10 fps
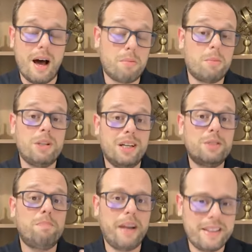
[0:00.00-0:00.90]
a
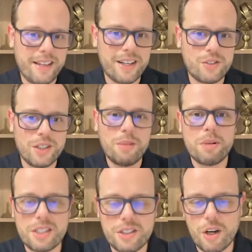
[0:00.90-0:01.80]
probabilidade de pré-teste aí da
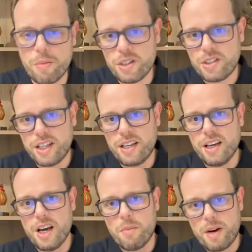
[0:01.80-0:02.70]
paciente realmente ter